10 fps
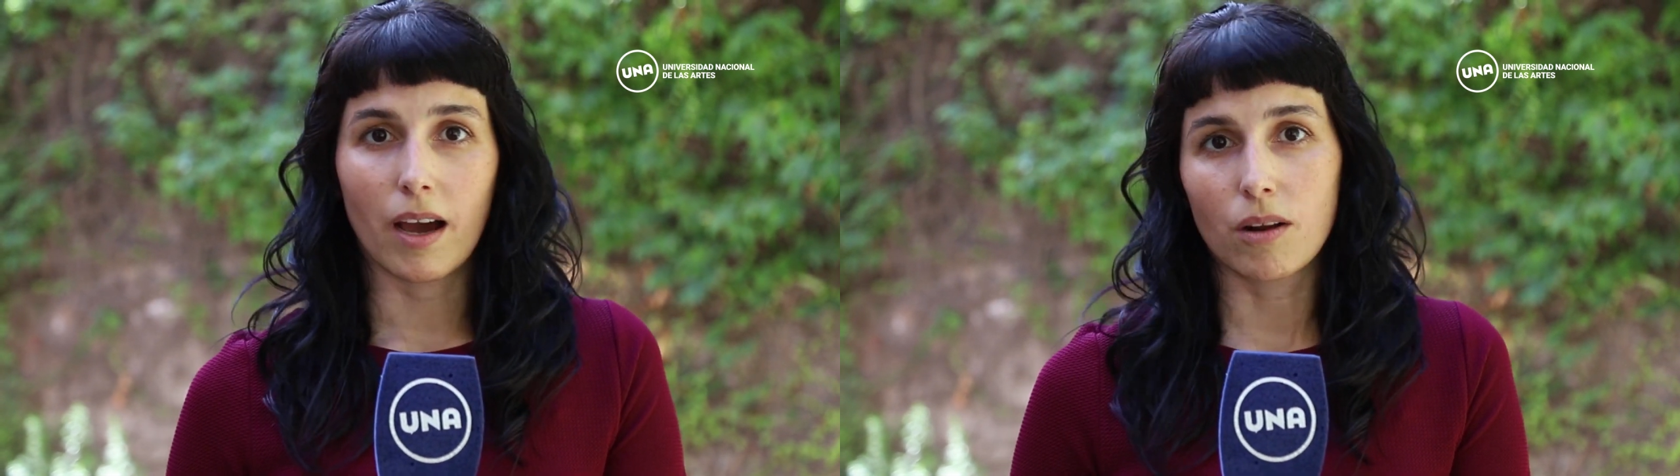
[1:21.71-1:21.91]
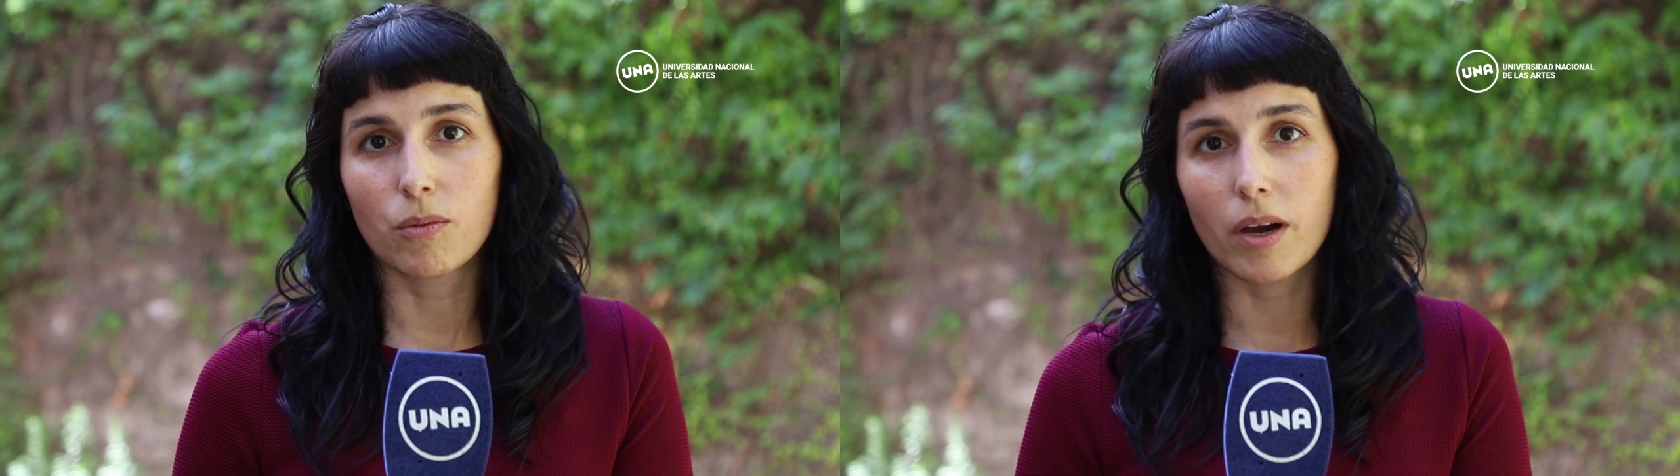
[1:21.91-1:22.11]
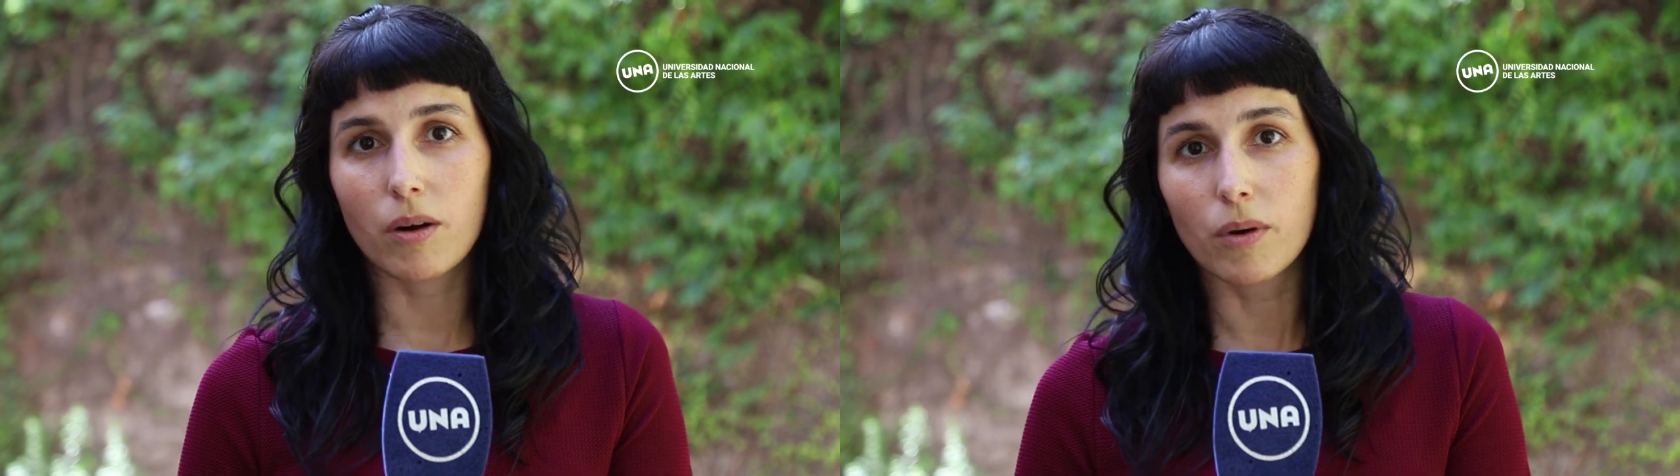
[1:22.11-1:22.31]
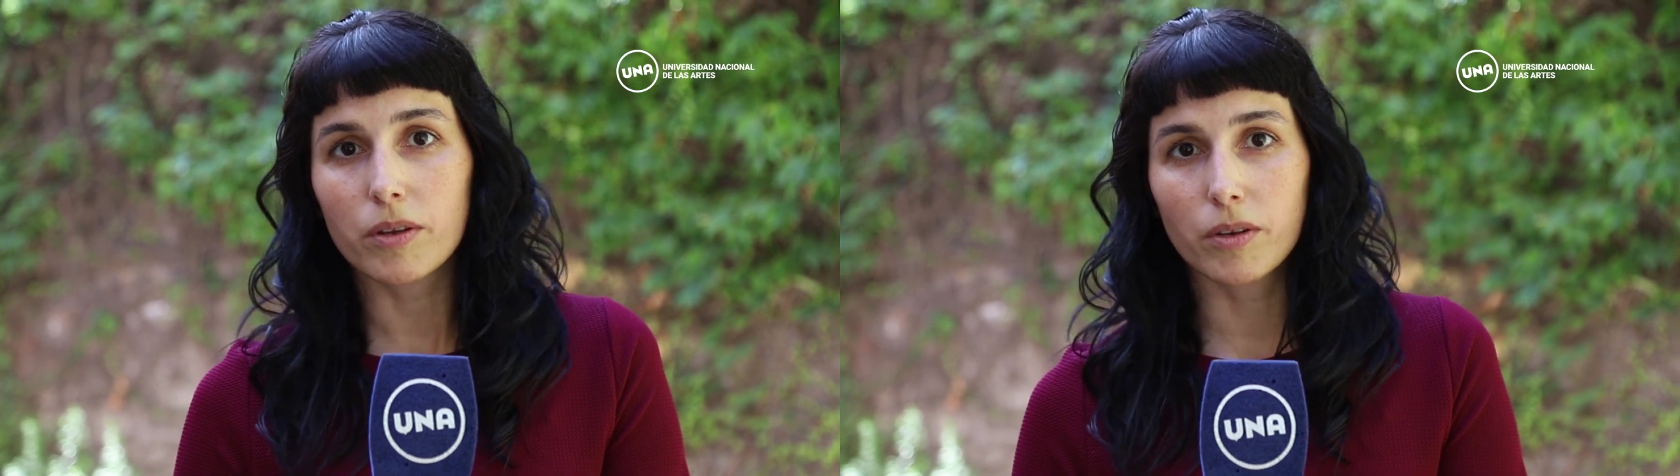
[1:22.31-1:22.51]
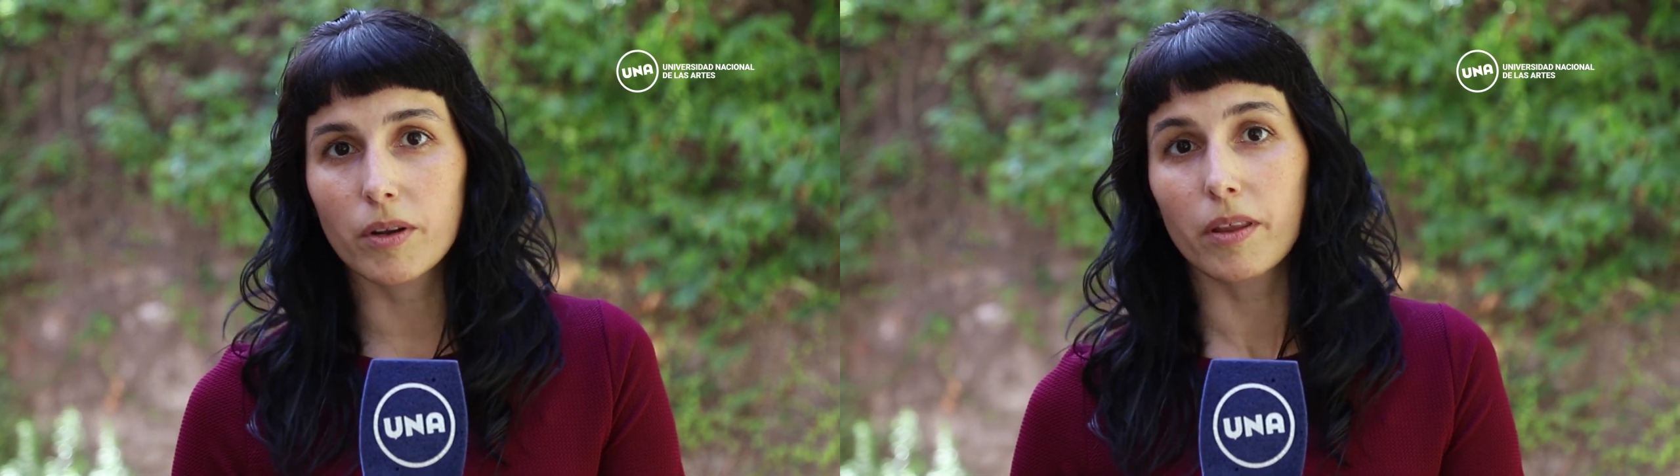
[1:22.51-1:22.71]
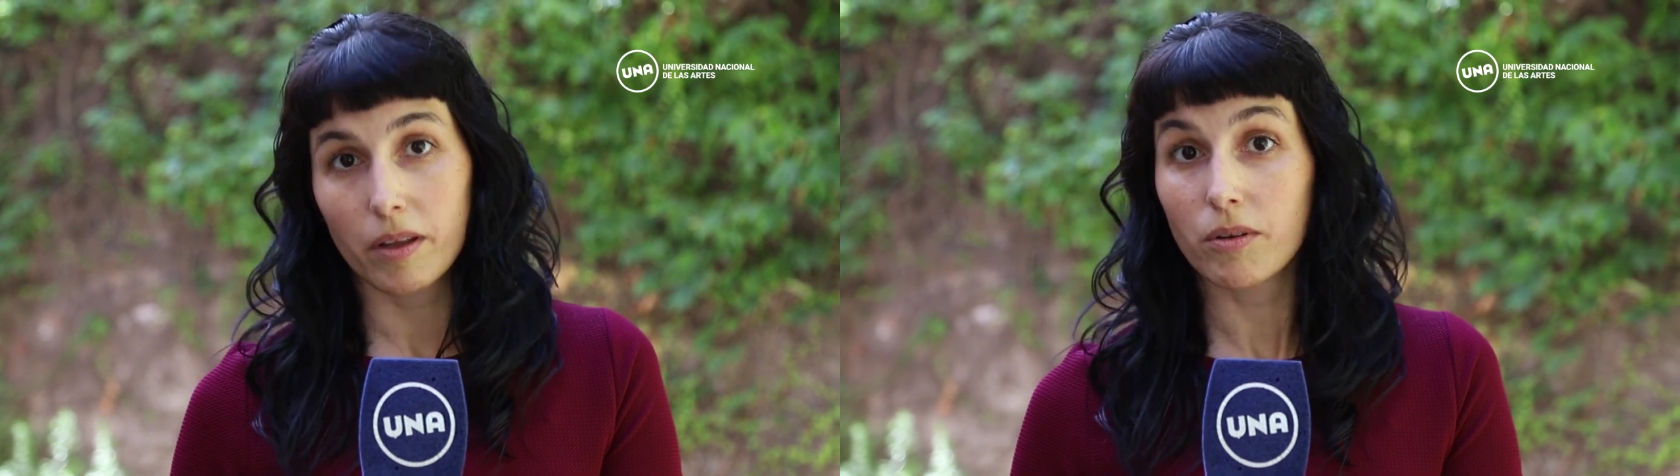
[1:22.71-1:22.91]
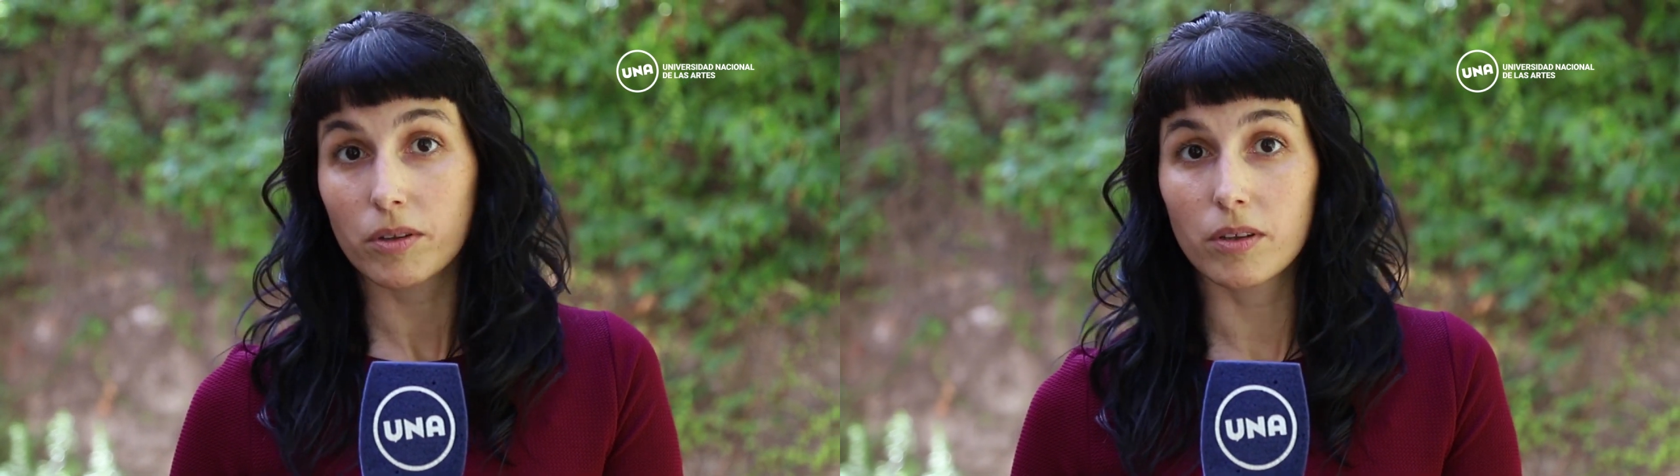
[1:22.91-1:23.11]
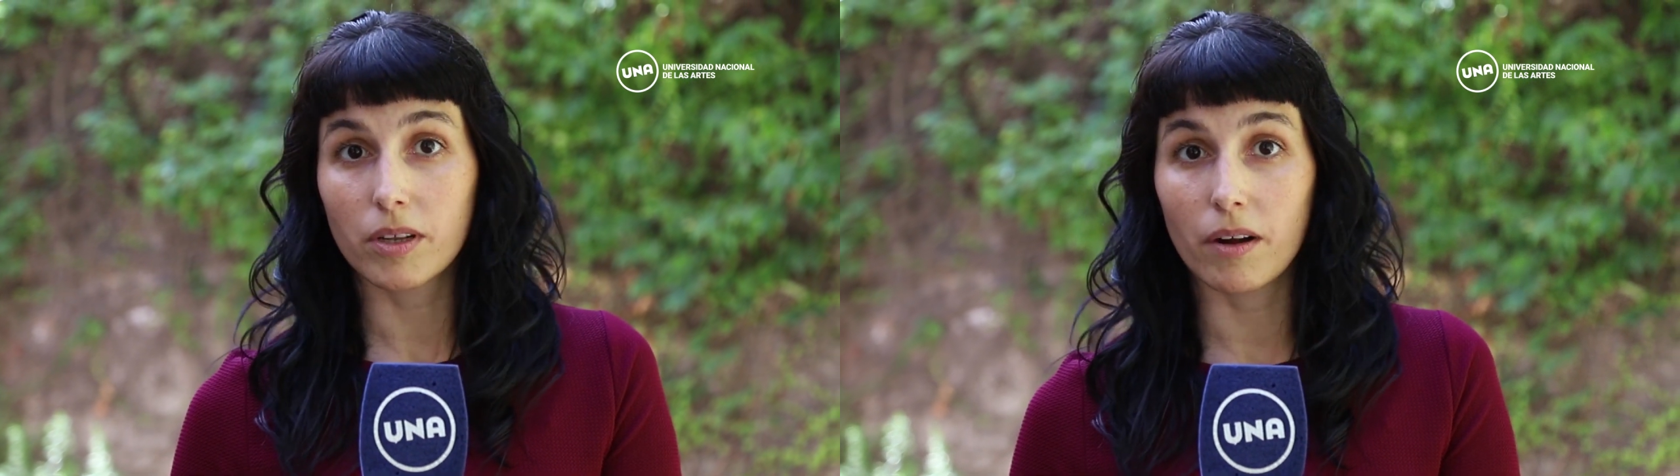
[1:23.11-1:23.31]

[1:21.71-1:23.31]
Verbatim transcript: algunas cuestiones de nuestro